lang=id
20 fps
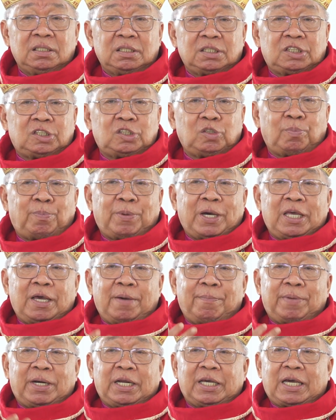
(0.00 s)

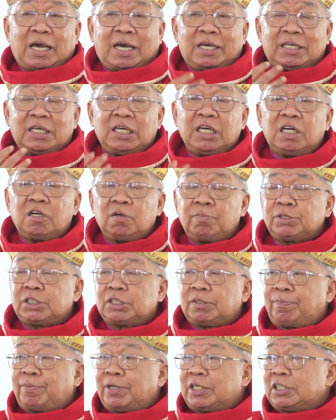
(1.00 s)
supaya mereka hidup
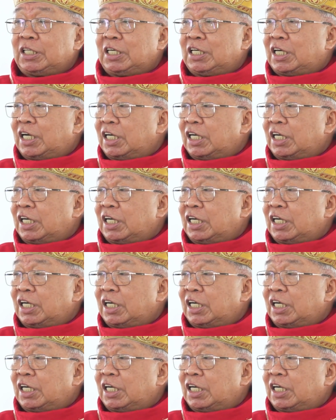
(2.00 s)
seperti